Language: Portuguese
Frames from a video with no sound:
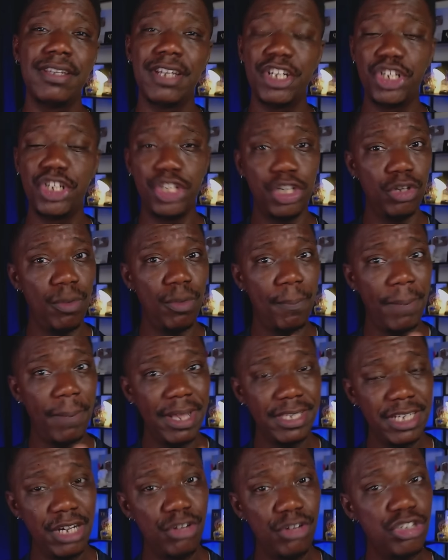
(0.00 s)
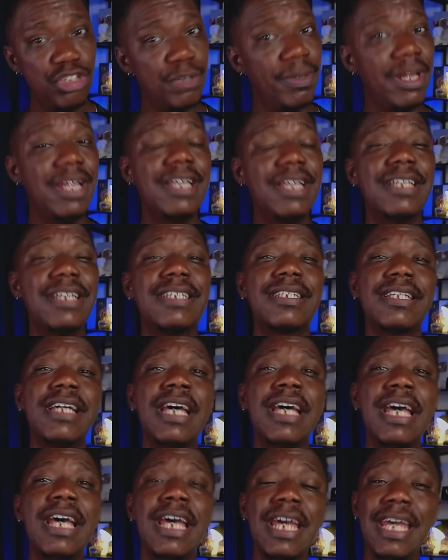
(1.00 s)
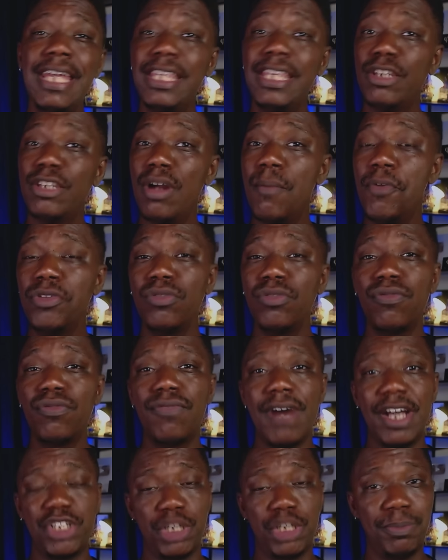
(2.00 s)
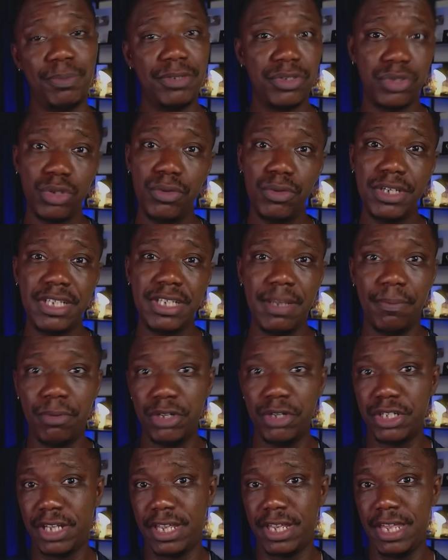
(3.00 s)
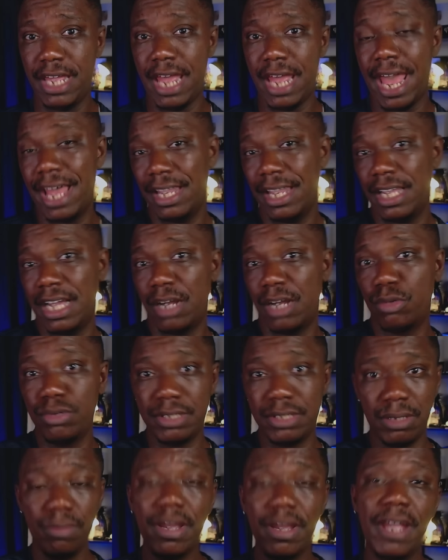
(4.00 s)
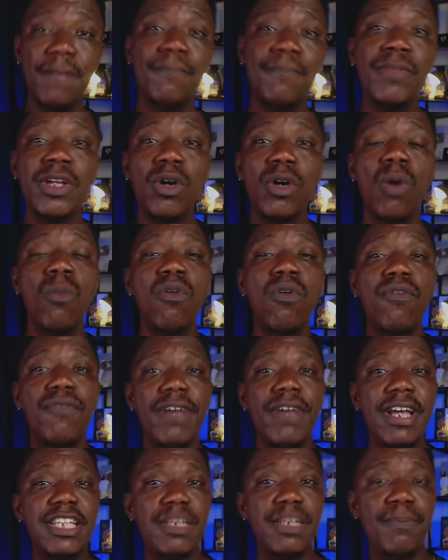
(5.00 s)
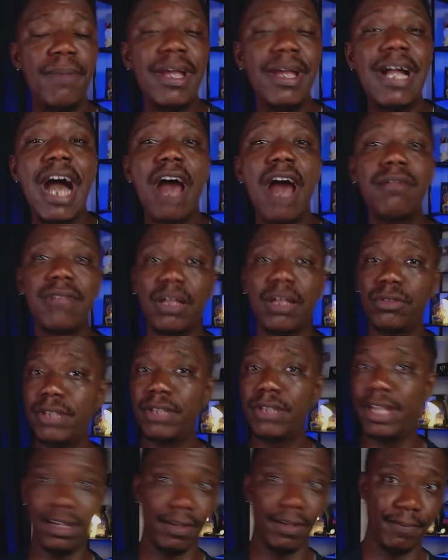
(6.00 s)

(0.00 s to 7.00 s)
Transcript: estilo padrão de beleza, então é muito fácil as pessoas, depois que ela acusa alguém, comover-se e pegar o lado dela.